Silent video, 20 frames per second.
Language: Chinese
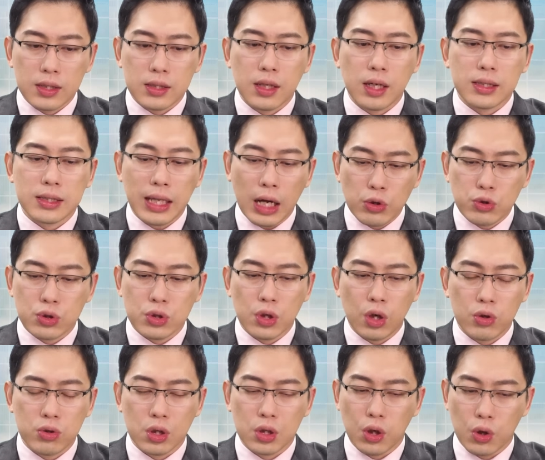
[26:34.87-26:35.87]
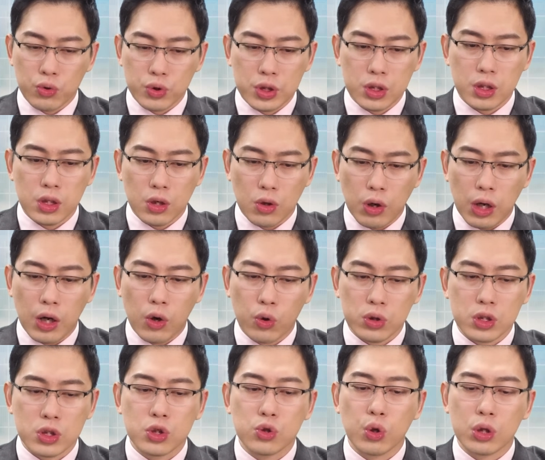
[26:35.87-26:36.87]
那到时候的投信的话，或
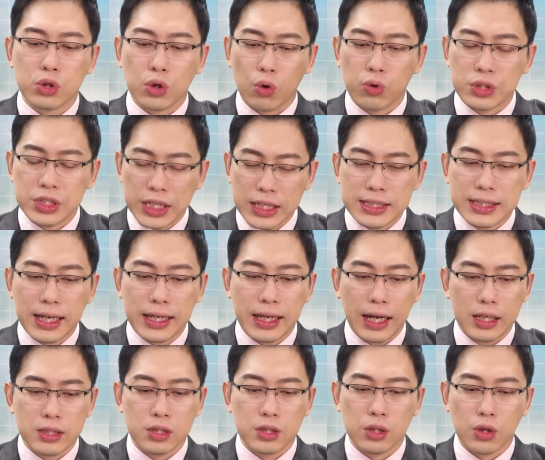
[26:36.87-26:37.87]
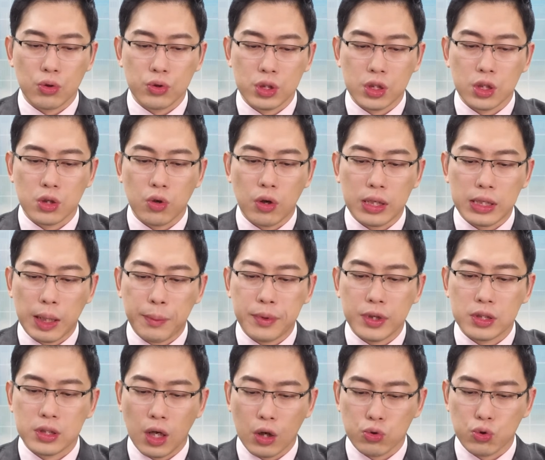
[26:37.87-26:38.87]
者是说从现在开始的投信的话，他们
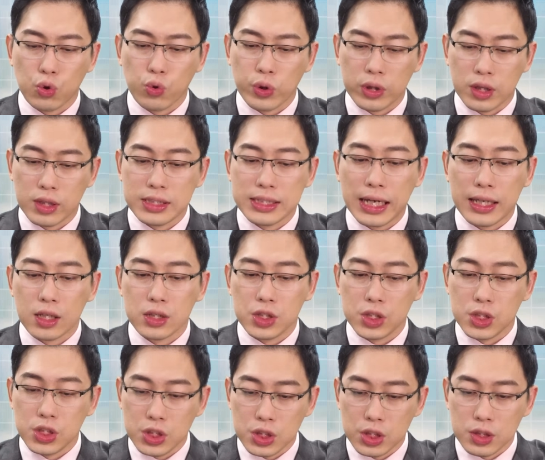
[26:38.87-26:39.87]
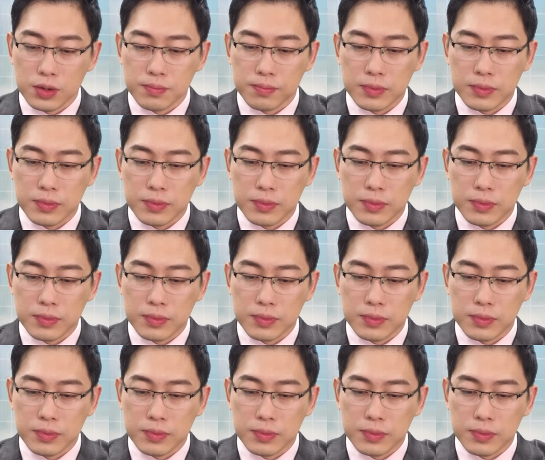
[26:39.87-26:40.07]
的操作会更加的积极。